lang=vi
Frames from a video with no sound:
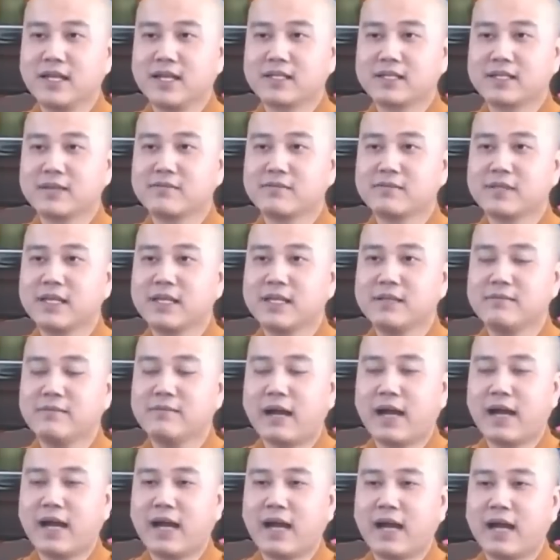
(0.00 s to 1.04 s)
trong khi
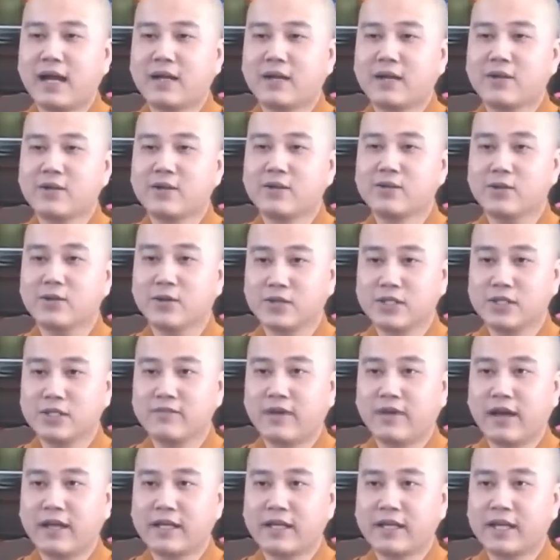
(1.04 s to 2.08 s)
mà nó rượt như
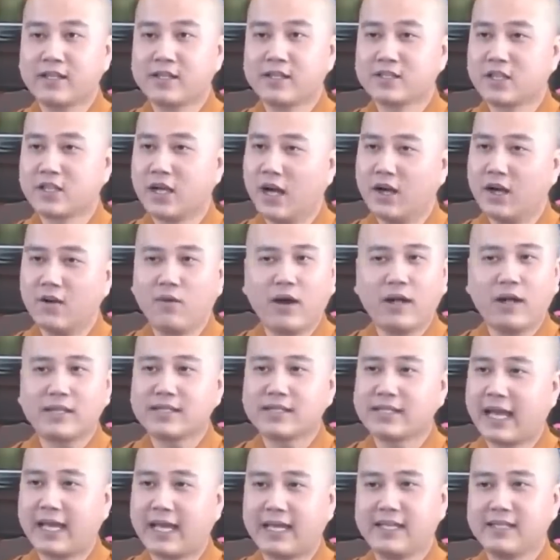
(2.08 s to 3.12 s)
vậy thì anh sợ quá anh
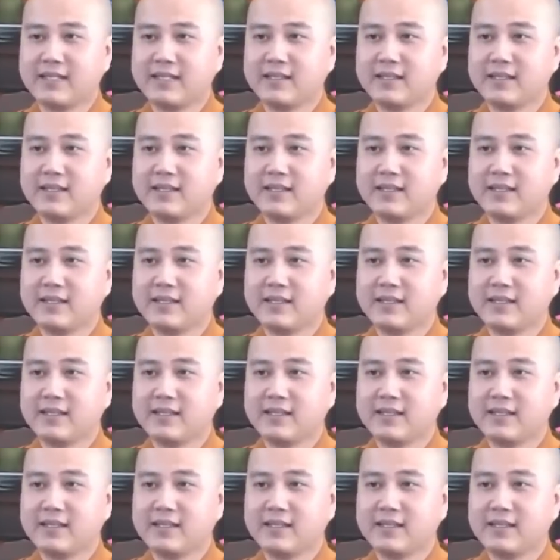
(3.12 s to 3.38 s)
chạy